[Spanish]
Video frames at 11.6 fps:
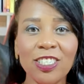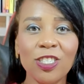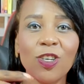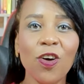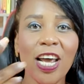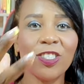
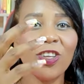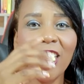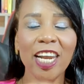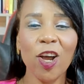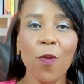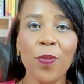esos
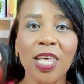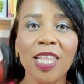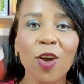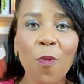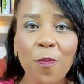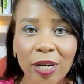corazones, recomienden
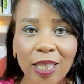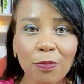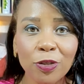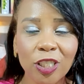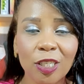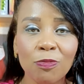y compartan
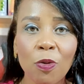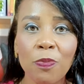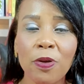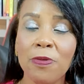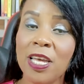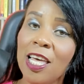muchísimos
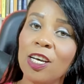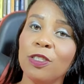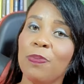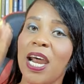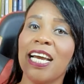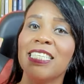videos
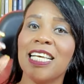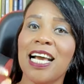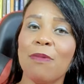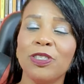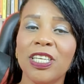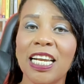para que
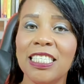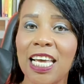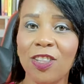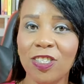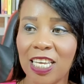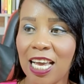sigamos creciendo y